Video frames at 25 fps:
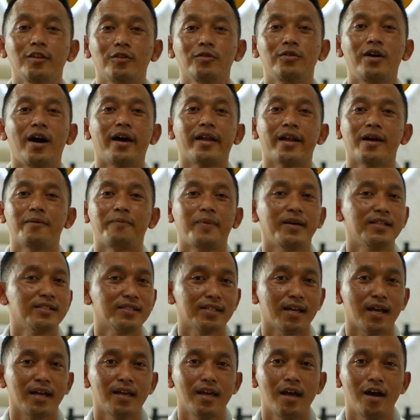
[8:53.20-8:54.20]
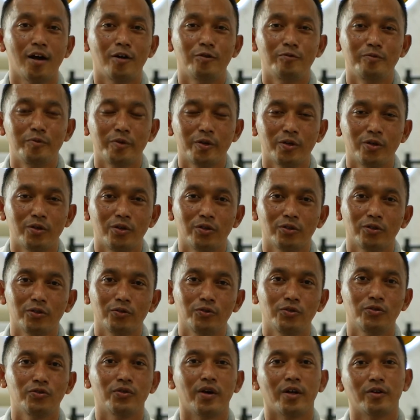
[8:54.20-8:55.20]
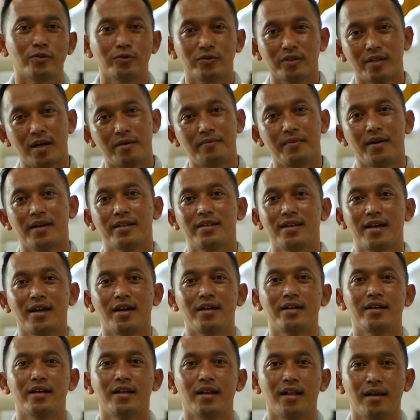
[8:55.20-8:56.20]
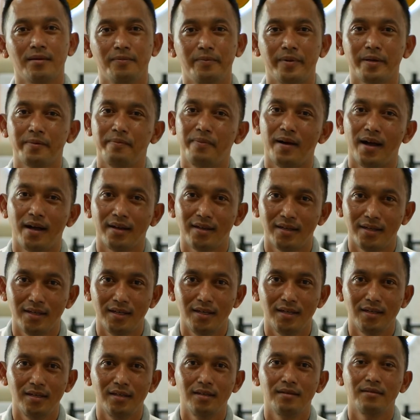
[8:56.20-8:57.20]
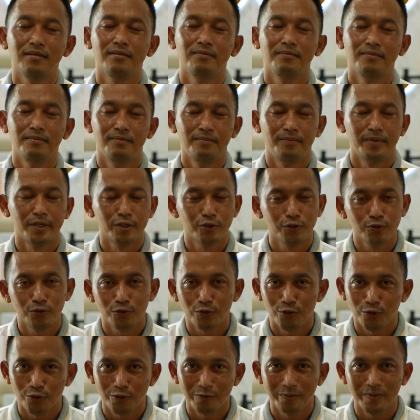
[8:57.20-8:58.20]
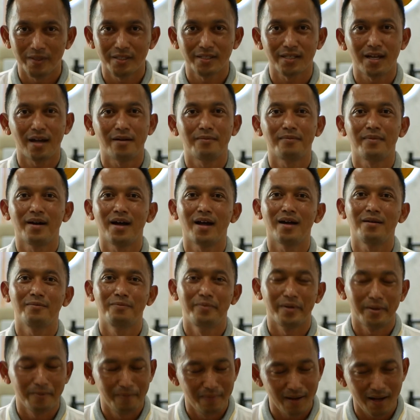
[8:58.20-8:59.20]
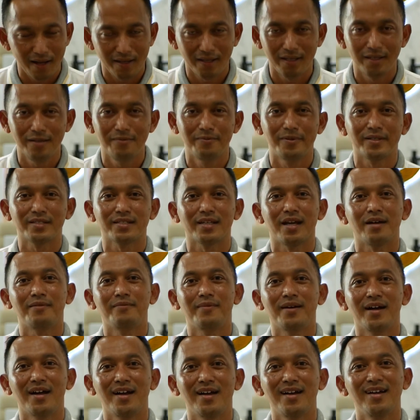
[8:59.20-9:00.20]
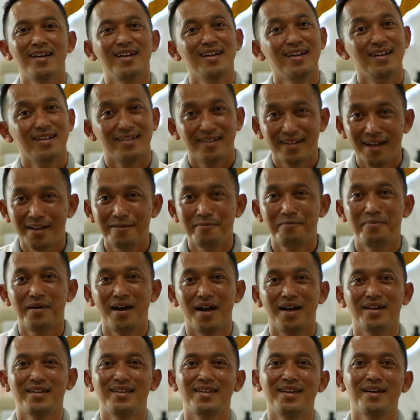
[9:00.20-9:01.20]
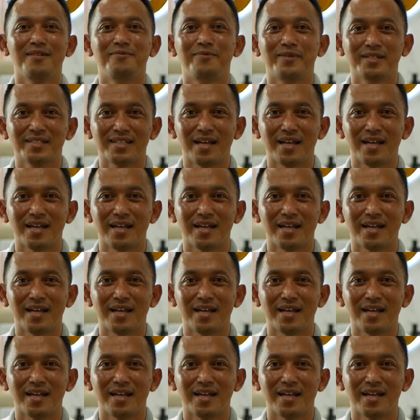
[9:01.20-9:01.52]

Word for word: itu harapan saya omroh tujuan utamanya adalah berbagi bersyukur bersama berbagi bersama dan bahagia